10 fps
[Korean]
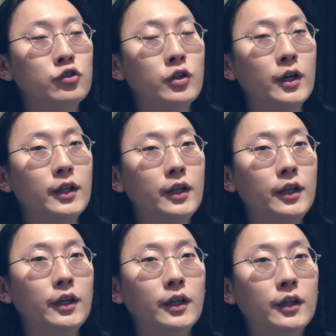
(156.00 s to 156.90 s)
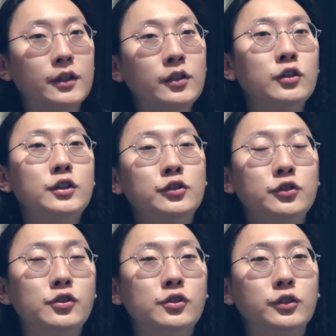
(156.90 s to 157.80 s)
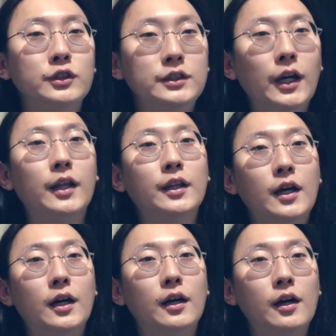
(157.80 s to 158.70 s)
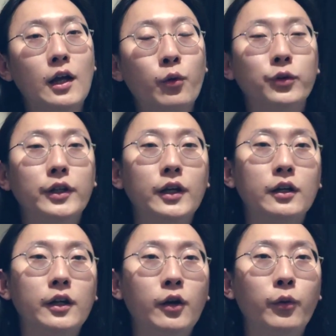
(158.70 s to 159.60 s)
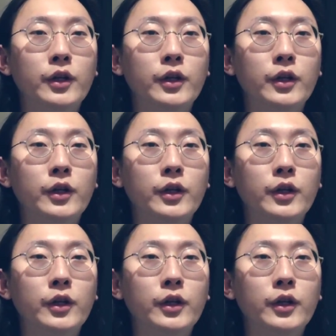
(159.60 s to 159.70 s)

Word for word: 중간에 끊어질 수도 있지 않나 라고 생각을 해요.